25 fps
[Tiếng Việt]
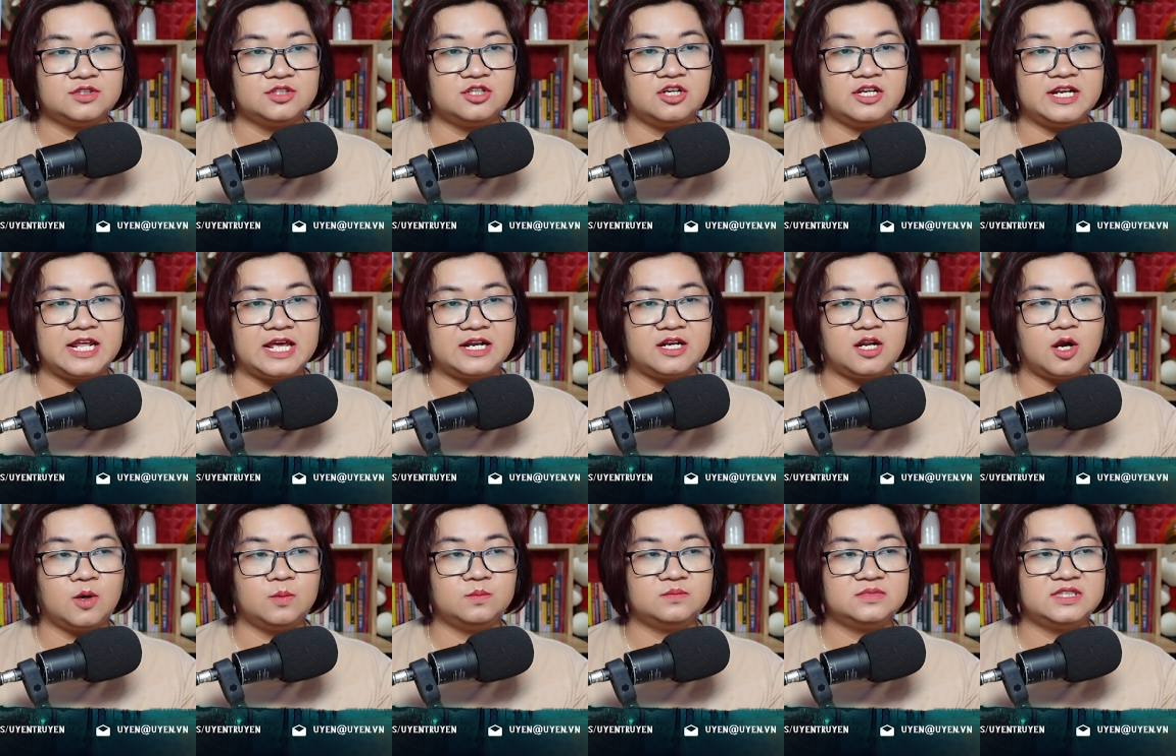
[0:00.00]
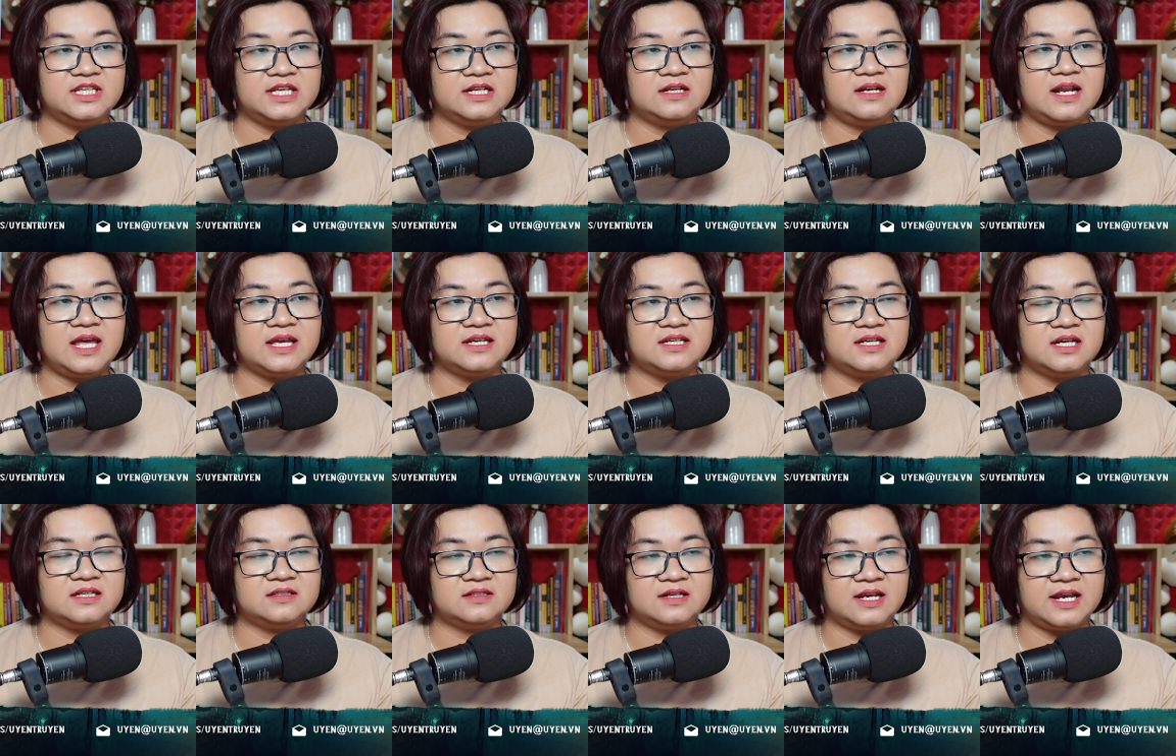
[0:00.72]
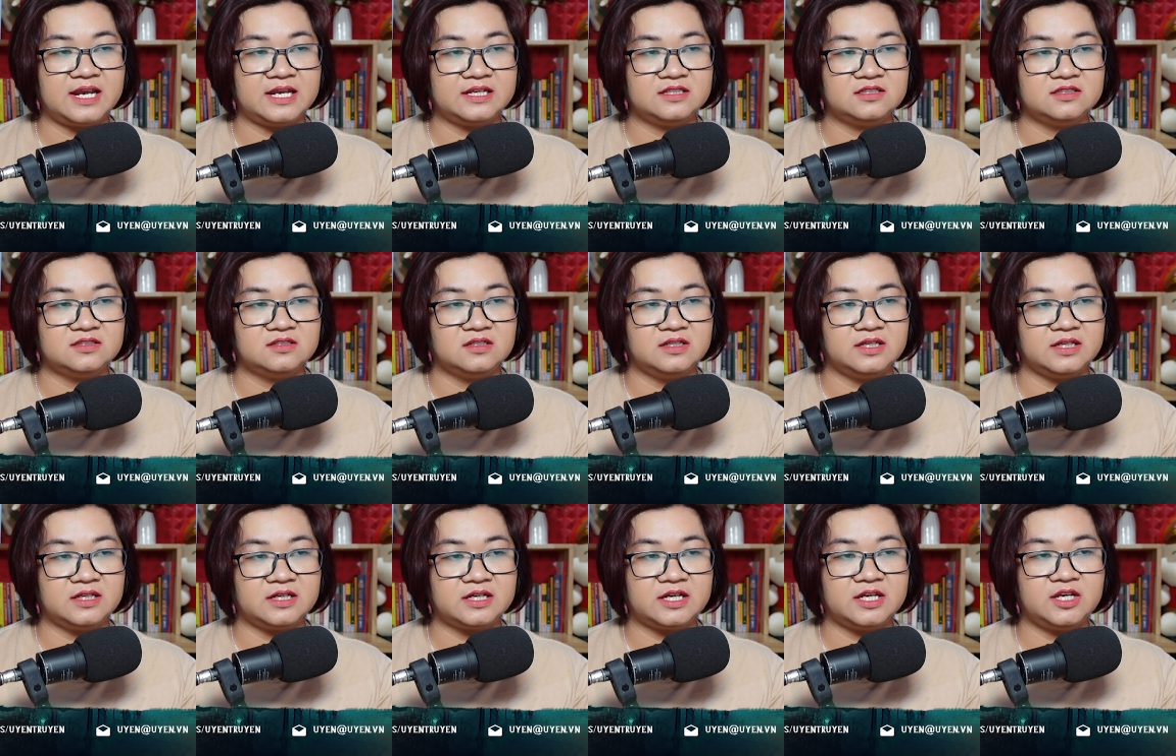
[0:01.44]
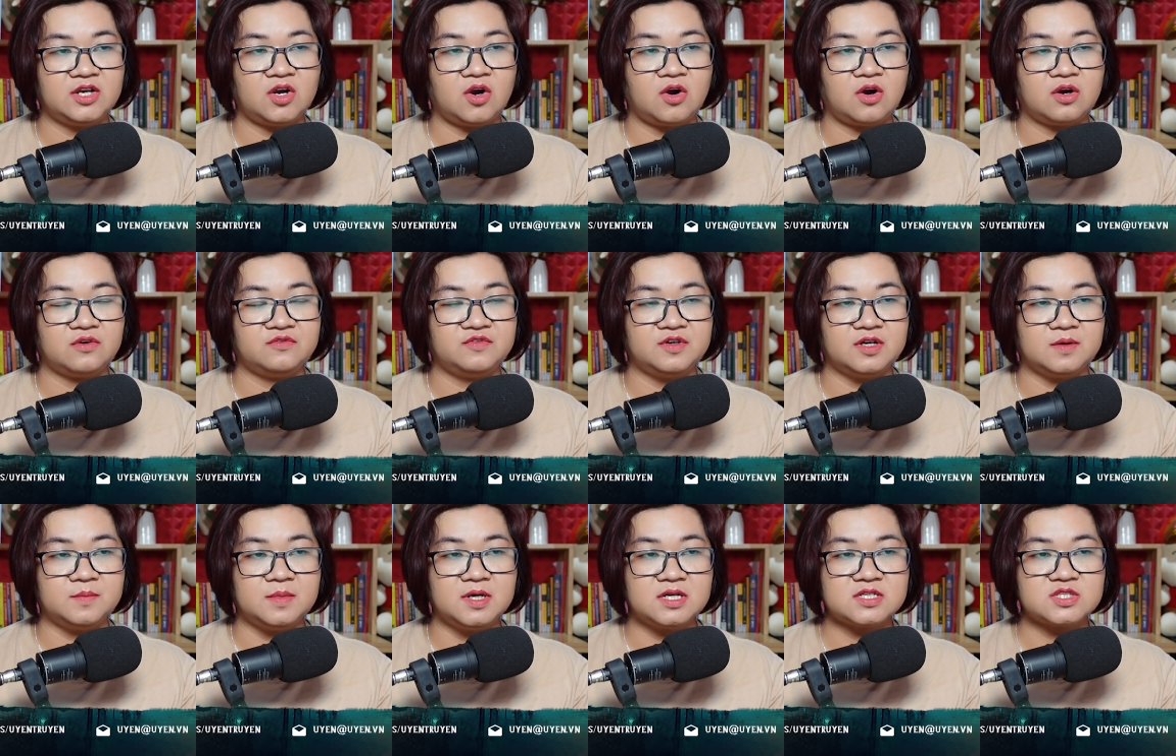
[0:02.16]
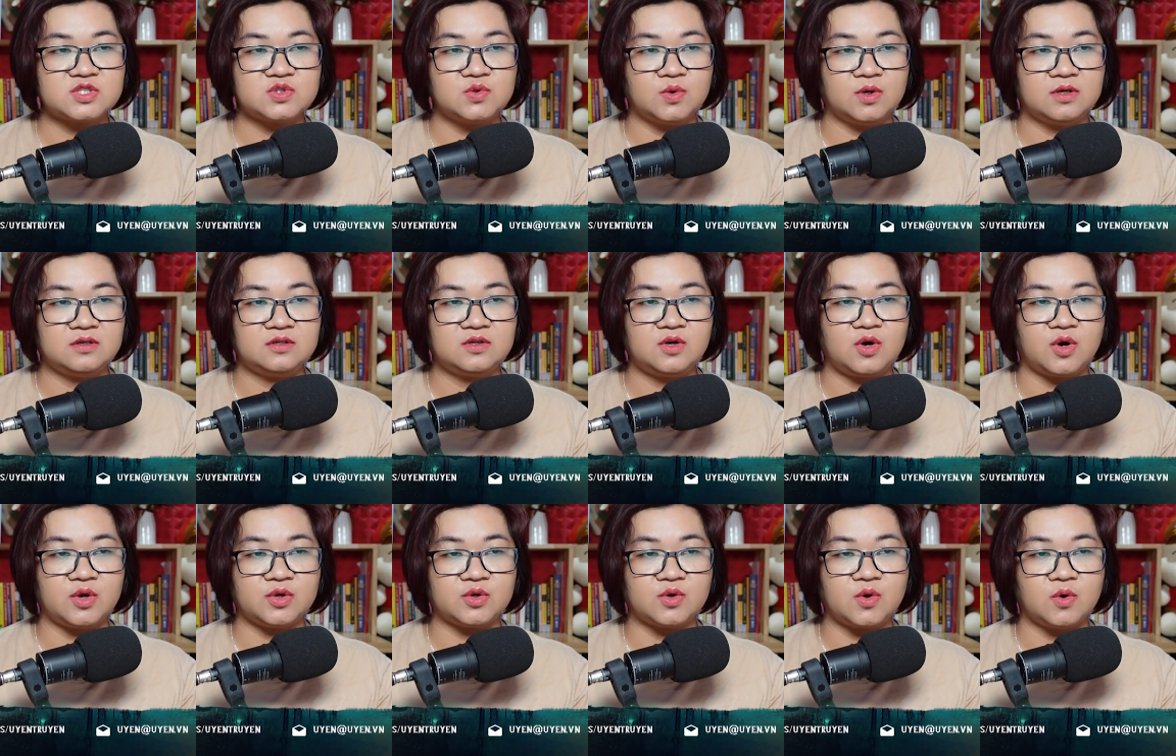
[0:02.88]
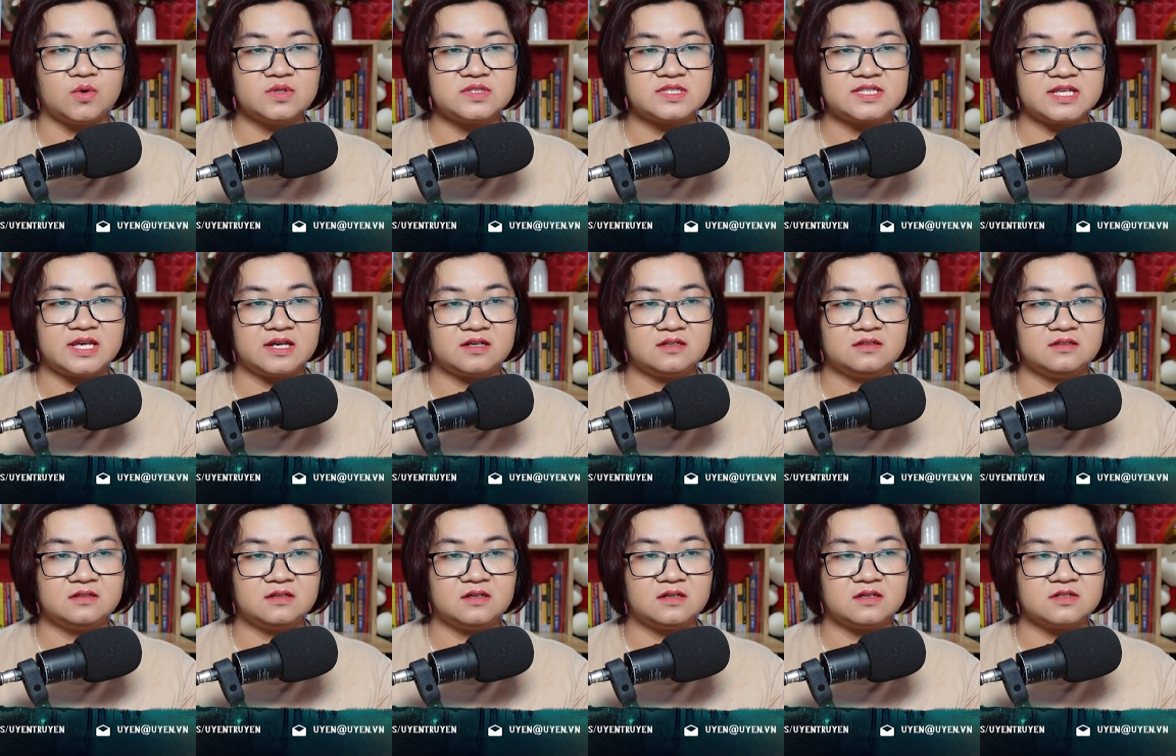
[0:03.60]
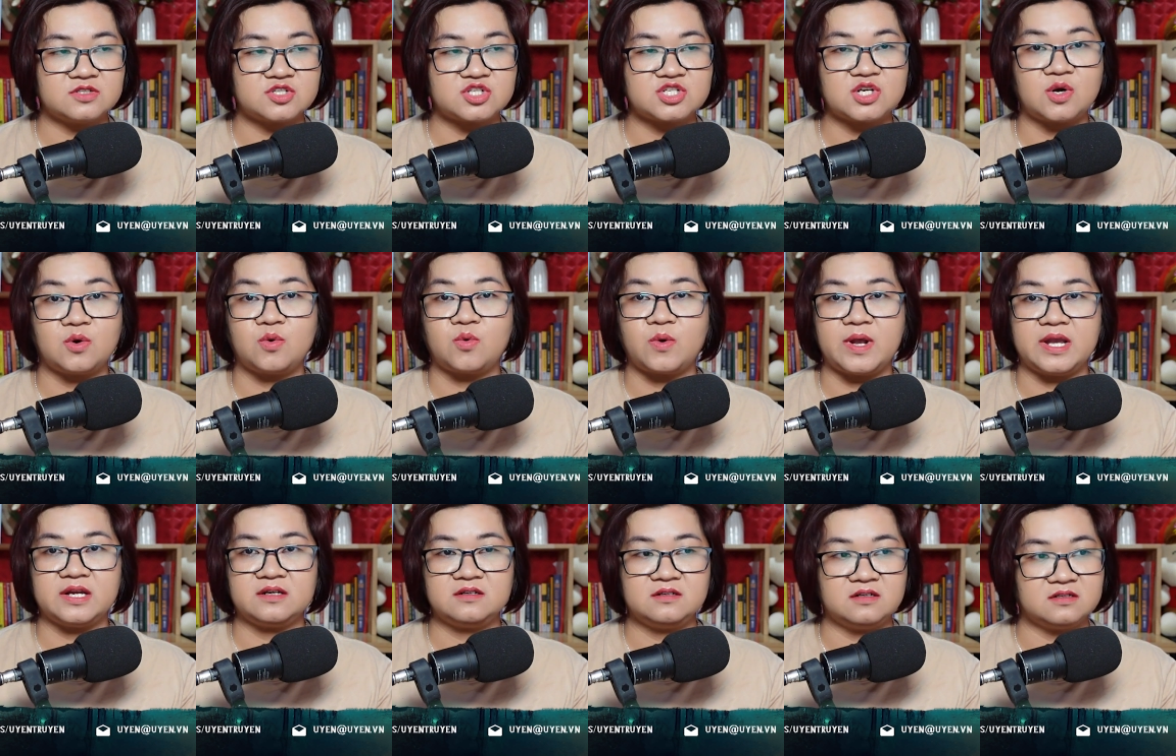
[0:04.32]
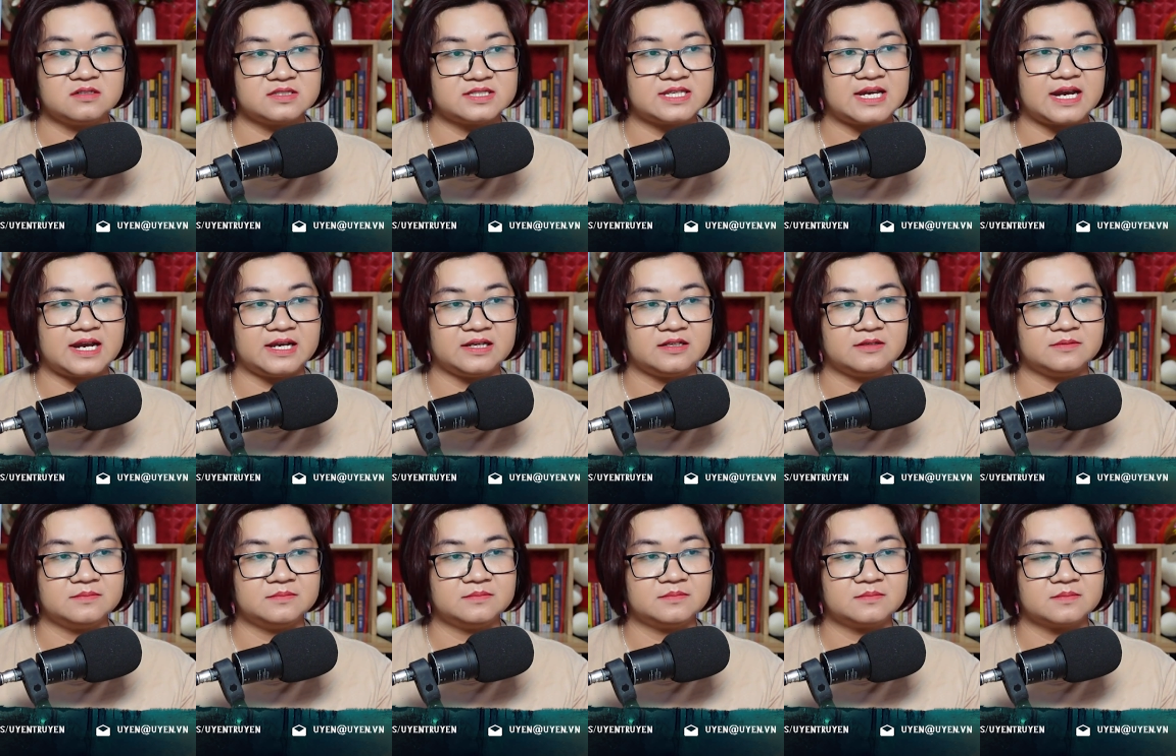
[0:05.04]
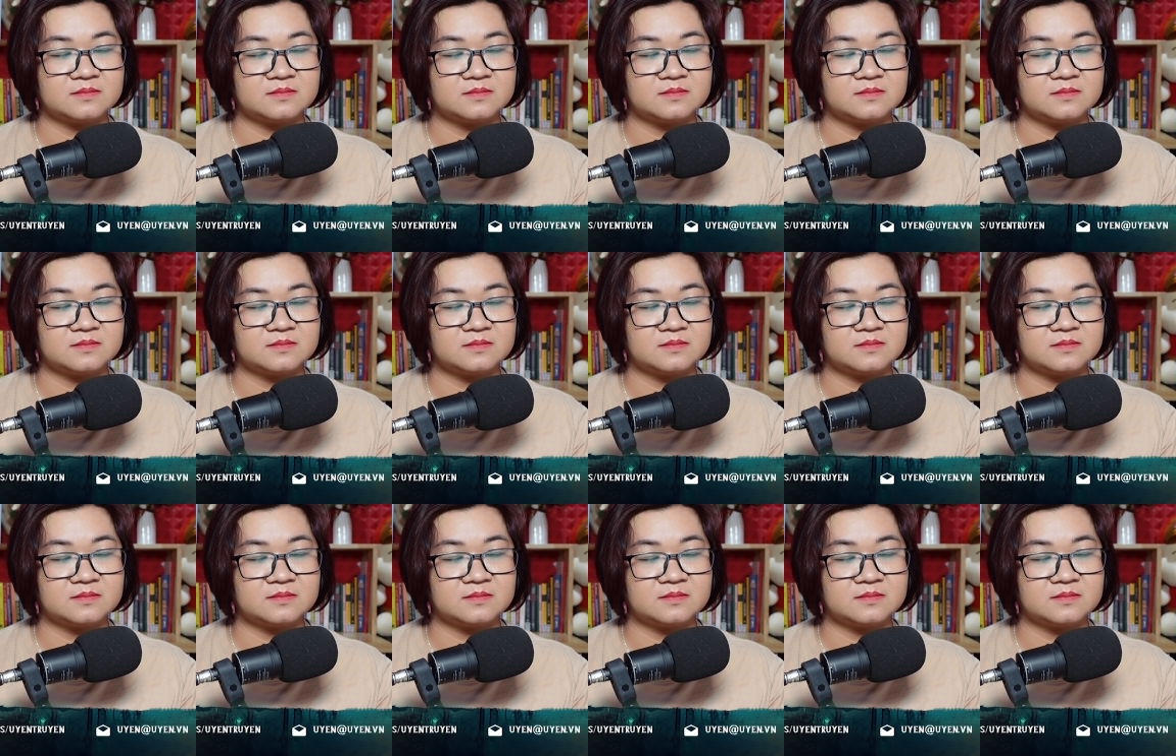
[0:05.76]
Người đàn ông tiến lại gần hai người khi họ vừa bước xuống khỏi cỗ xe ngựa sau quãng đường dài.